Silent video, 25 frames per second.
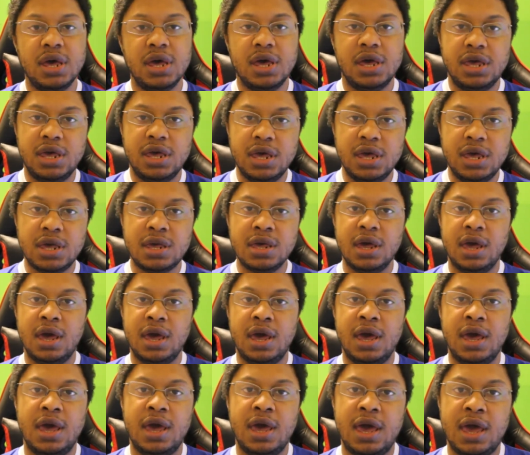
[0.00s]
E,
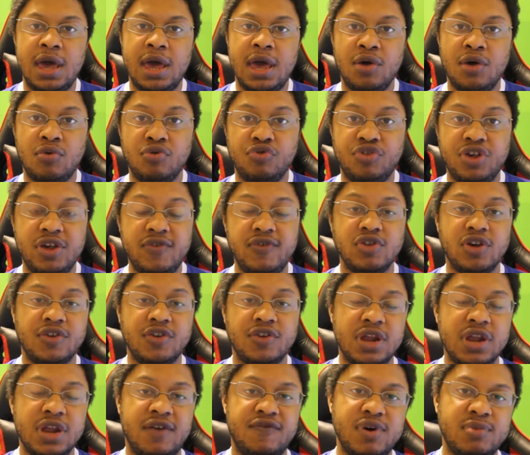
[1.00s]
é, inclusive, nós
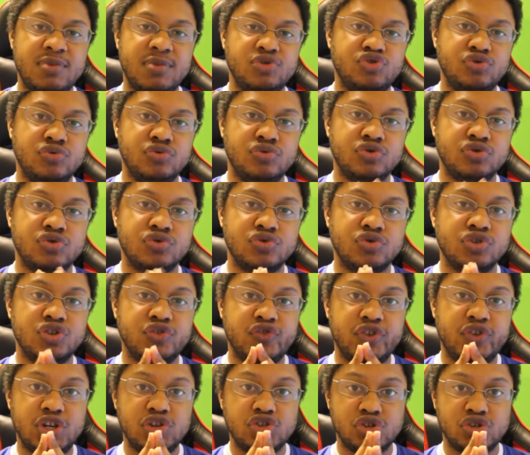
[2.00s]
gravamos juntos um dos
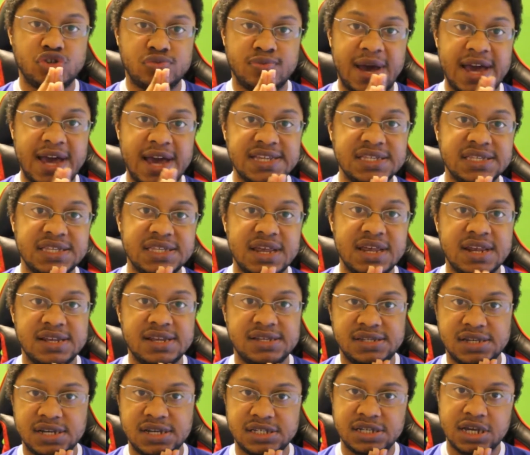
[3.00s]
vídeos mais
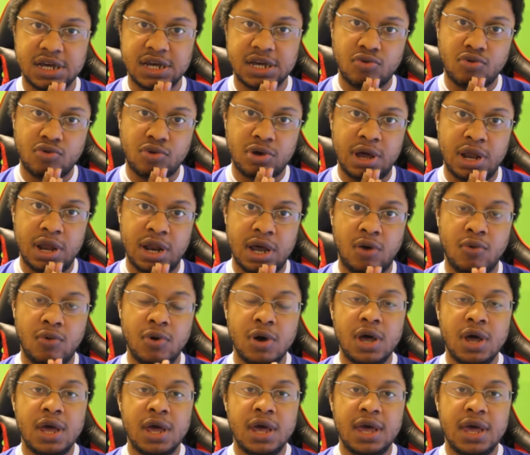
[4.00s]
interessantes aqui do canal,
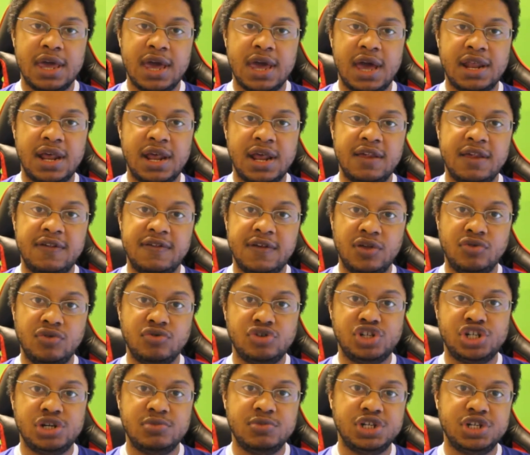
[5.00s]
que é analisando
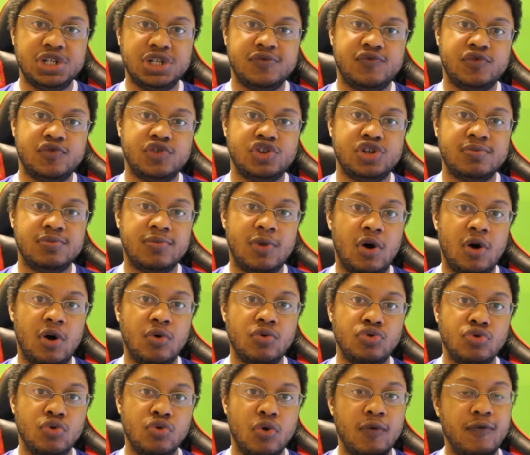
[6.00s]
times de futebol
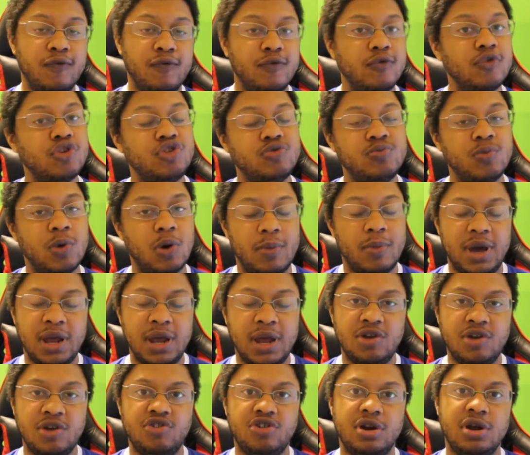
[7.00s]
no Futebol
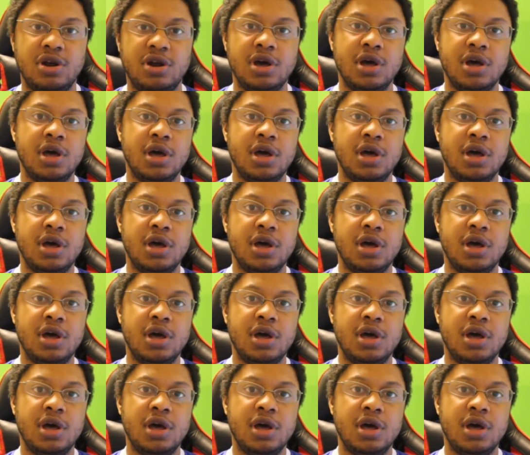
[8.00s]
Manager.